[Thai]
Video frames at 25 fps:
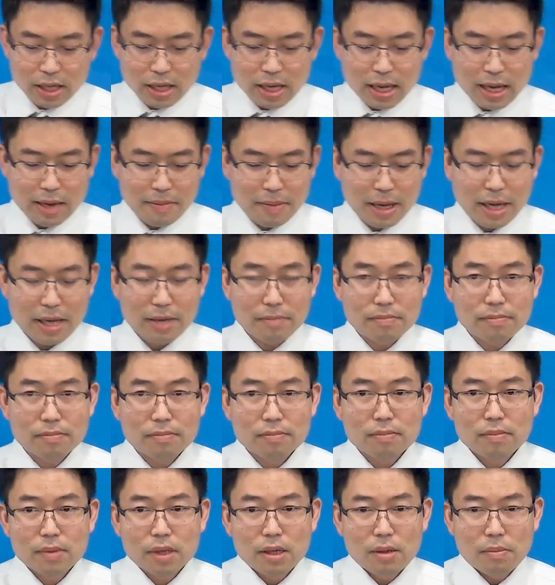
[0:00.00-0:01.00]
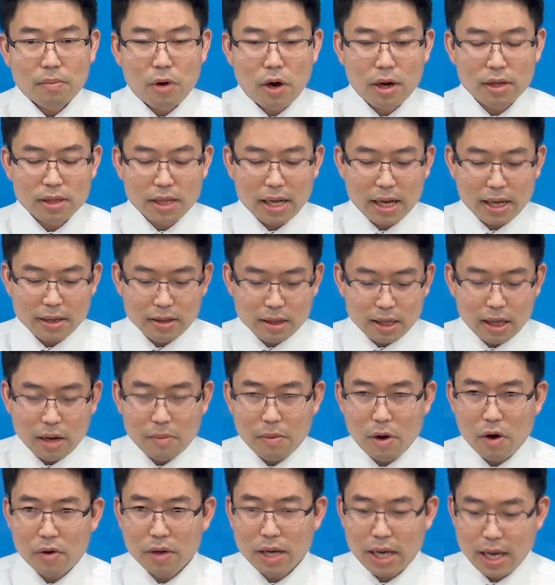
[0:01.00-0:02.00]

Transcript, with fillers: เอเมนเพราะนั้นเรามอง